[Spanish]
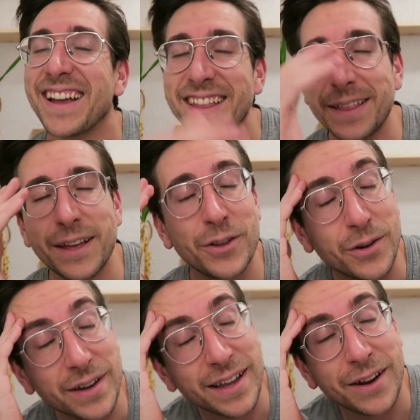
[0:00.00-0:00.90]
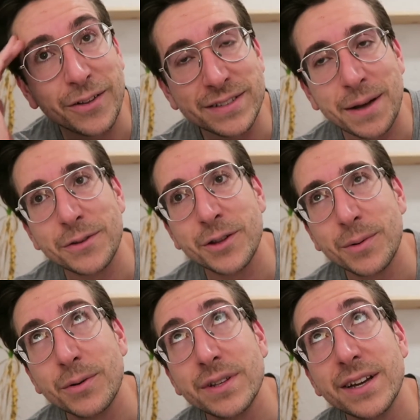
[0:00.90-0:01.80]
¿Qué decía yo? Que lo estaba viendo
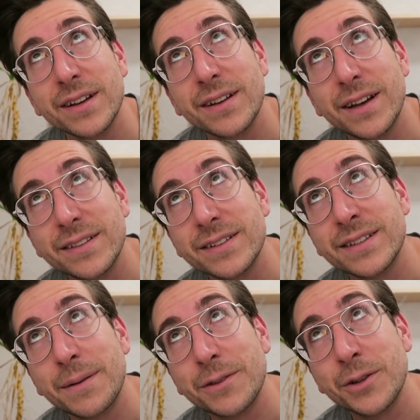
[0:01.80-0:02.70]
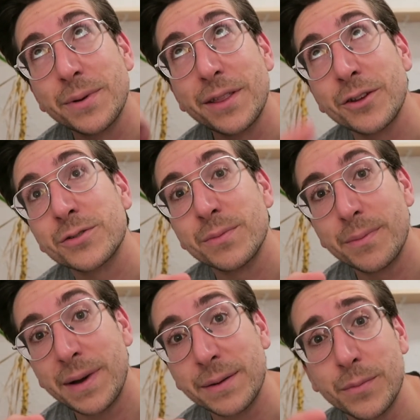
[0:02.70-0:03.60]
Bojack, antes estaba viendo vídeos,
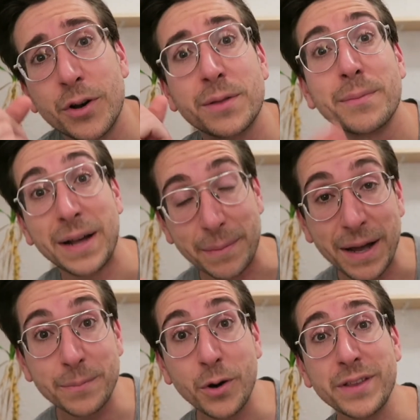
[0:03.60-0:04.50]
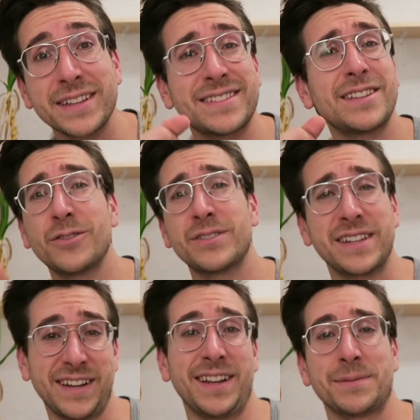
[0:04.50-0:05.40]
Mike Boy, Vale, Mike Boy de este tío no
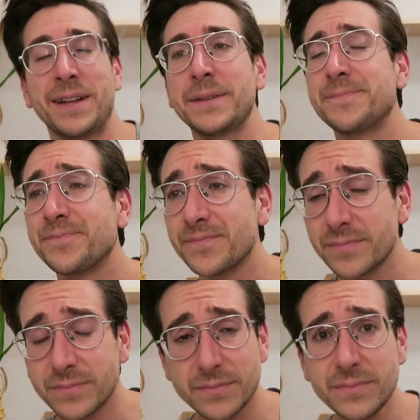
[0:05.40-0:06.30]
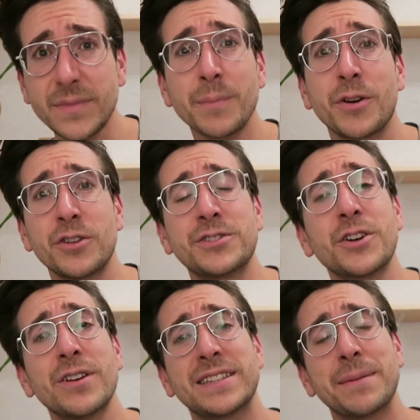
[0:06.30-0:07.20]
sé quién es, ¿vale? Pero yo estoy
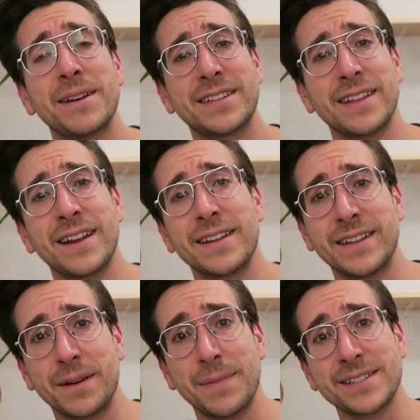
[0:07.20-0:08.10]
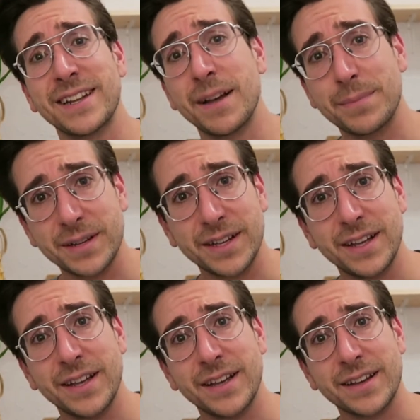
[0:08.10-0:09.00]
con el tema ese del, del muscle up,
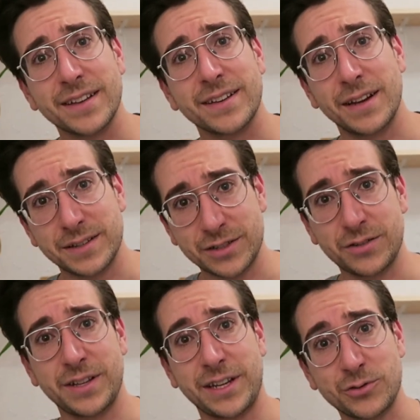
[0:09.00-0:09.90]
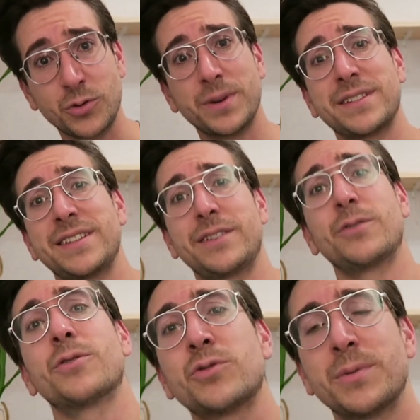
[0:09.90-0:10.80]
que es eso de que subes y
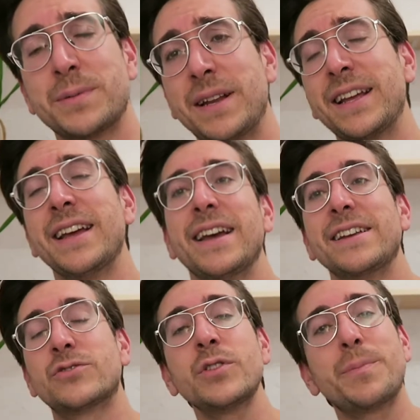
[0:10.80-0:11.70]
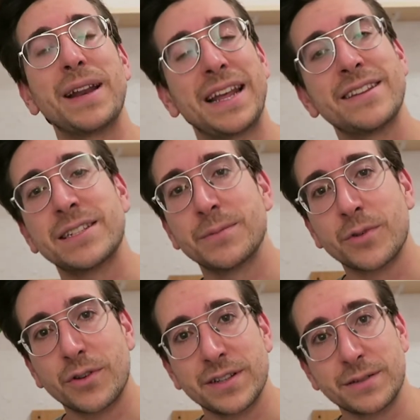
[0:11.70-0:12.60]
luego subes, ¿vale? Y estoy
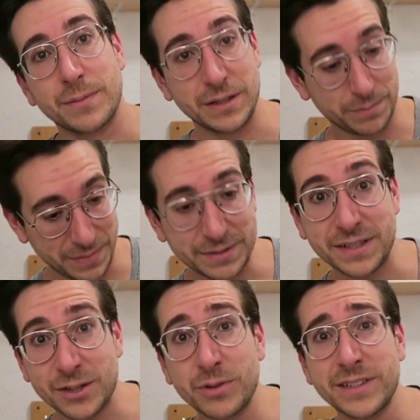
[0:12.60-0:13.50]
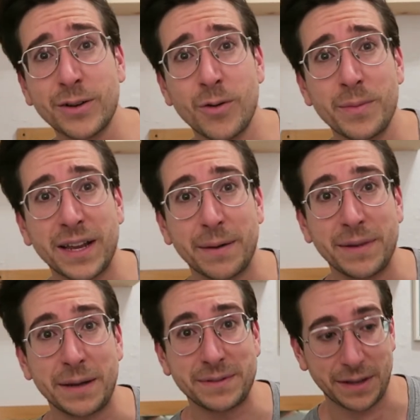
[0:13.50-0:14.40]
peleadísimo con eso. ¿Ves? ¿Te das cuenta cómo mi,
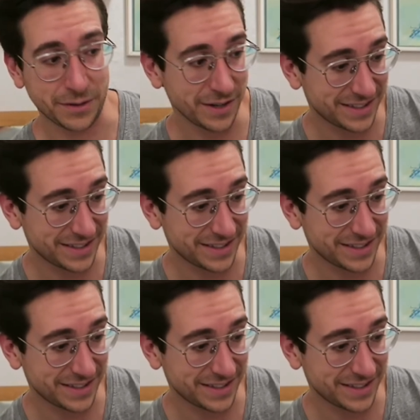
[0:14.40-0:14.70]
mi está